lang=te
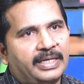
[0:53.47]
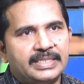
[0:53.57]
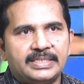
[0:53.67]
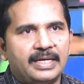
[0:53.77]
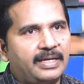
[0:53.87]

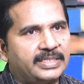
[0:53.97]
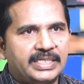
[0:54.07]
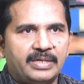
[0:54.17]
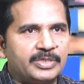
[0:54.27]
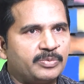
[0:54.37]
ఎన్సీఆర్టీ
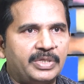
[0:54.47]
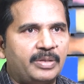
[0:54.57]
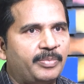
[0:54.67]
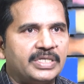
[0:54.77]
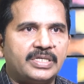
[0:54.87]
సిలబస్ e మీద
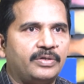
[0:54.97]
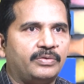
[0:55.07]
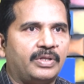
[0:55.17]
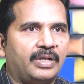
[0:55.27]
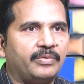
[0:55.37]
బేస్
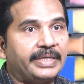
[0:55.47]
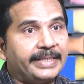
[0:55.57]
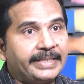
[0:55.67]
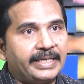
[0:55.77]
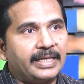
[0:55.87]
అయ్యిందన్నాం
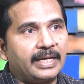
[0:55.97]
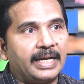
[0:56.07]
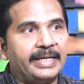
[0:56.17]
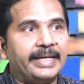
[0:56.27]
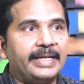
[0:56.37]
ఇది
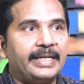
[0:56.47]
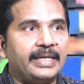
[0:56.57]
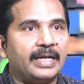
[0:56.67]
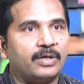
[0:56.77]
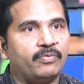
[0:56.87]
ఐఐటి
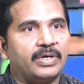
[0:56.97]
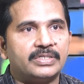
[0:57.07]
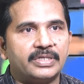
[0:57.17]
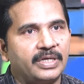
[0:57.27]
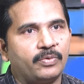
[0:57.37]

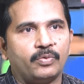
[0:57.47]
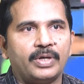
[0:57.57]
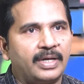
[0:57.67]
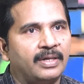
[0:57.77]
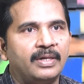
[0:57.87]
అడ్వాన్స్కి కూడా